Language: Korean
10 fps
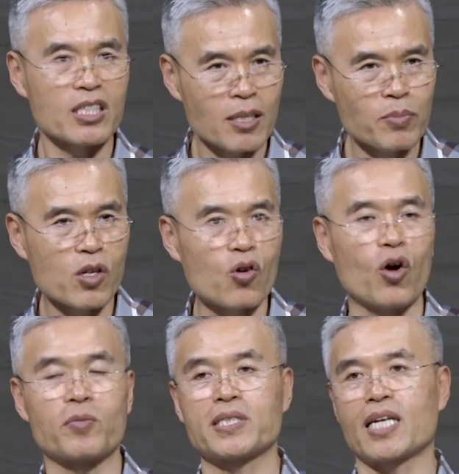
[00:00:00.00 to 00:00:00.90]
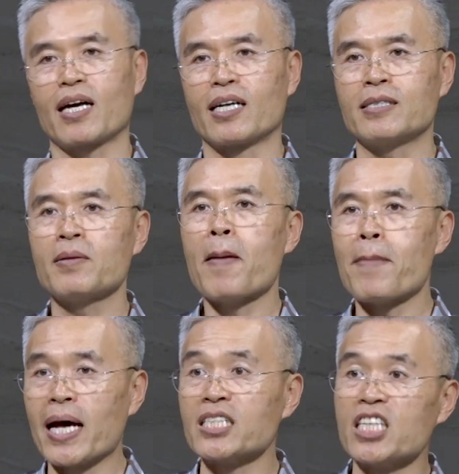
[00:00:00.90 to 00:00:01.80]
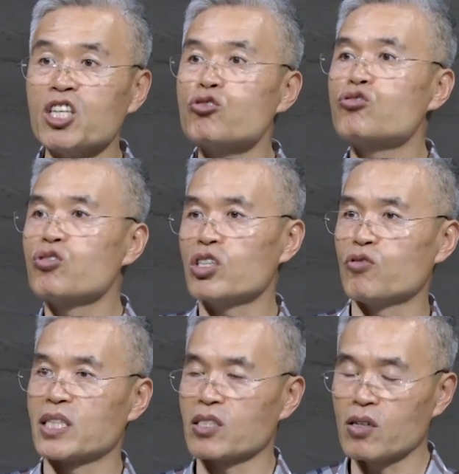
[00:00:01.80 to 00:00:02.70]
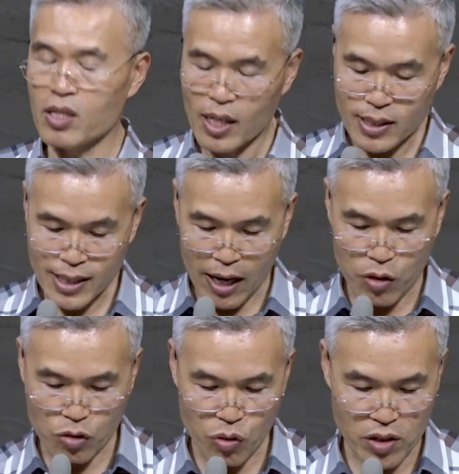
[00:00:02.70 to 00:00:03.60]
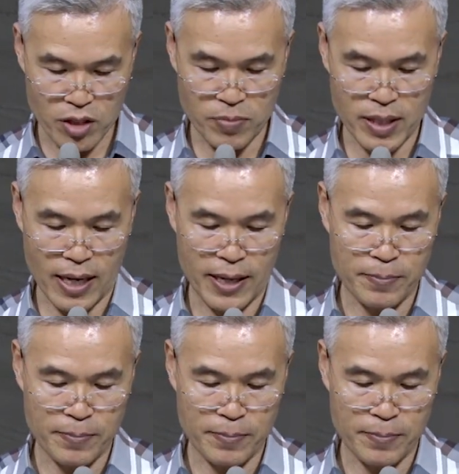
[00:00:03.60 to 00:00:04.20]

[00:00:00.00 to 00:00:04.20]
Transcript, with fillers: 힘들고 어렵게 살아가는 많은 이웃들을 위해서 사용되어집니다.